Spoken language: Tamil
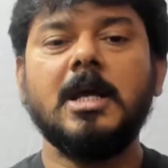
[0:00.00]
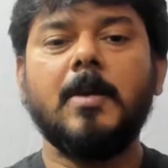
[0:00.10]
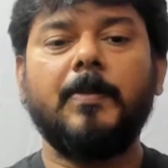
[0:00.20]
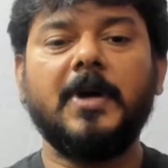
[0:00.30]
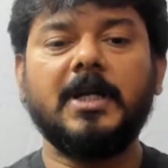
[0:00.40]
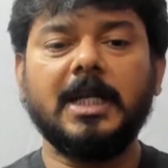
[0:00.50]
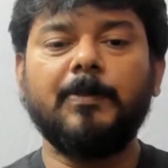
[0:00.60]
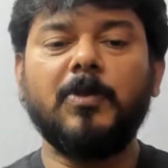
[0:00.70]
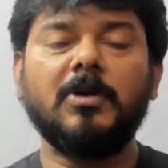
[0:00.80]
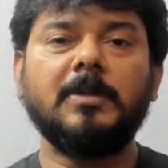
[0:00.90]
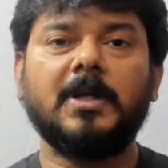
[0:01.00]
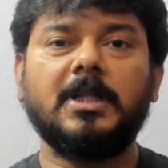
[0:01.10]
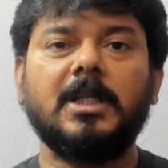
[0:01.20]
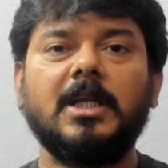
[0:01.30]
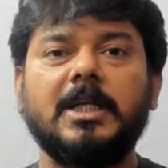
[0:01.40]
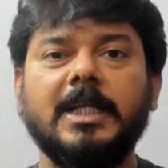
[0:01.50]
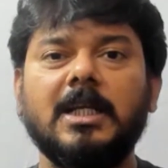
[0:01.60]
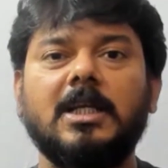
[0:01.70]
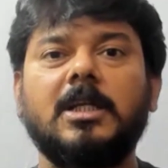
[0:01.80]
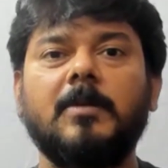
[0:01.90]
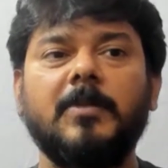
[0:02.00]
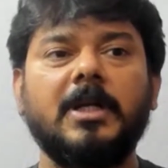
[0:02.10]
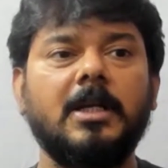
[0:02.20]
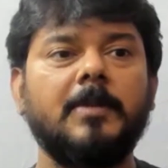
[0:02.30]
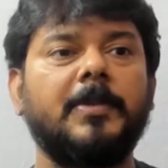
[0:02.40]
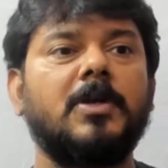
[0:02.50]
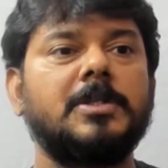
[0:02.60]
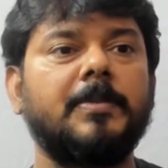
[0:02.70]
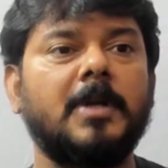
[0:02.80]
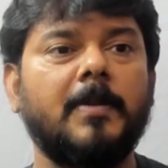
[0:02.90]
பட் இப்போ வந்து பார்த்தீங்கன்னா இல்லை அந்த நம்பர் இல்லை பிகாஸ் இப்போ நான்